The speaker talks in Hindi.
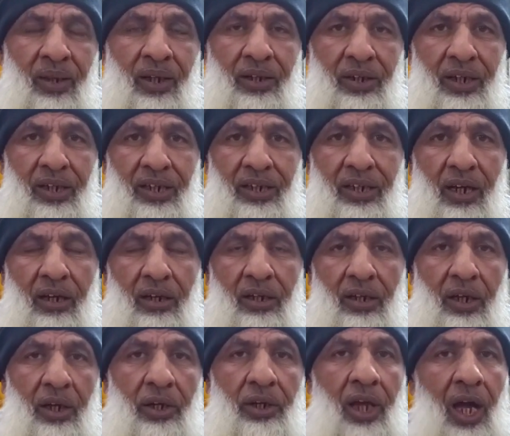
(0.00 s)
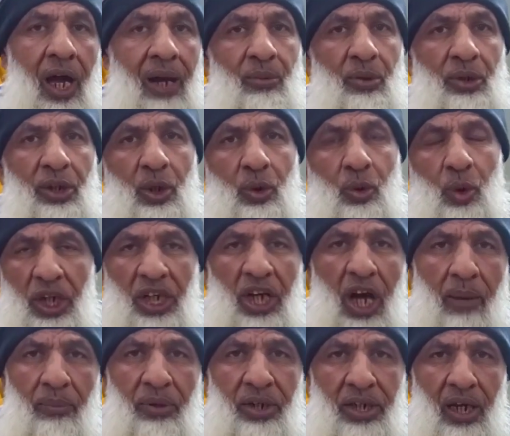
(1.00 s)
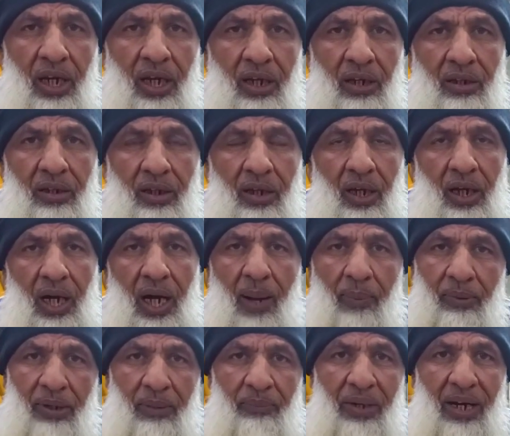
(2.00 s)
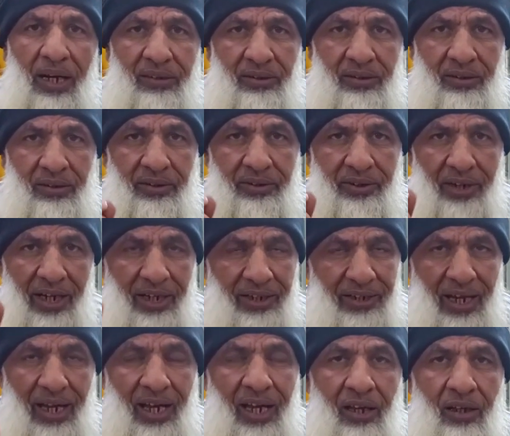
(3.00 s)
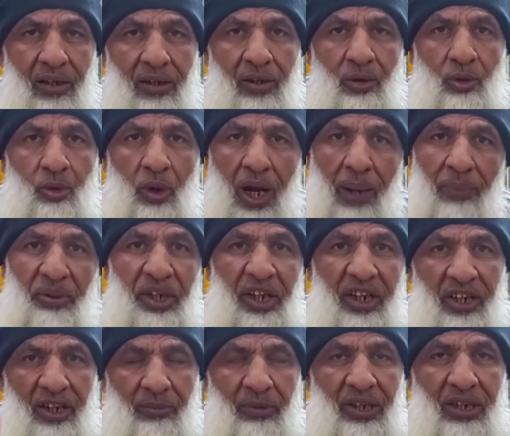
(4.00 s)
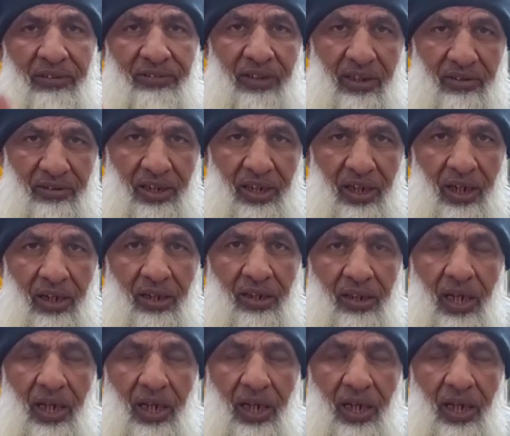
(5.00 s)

ठीक है ना नाम उनकी कोई काम नहीं है आपके पास डाइट है तो आप ट्रेनिंग भी कर सकते हैं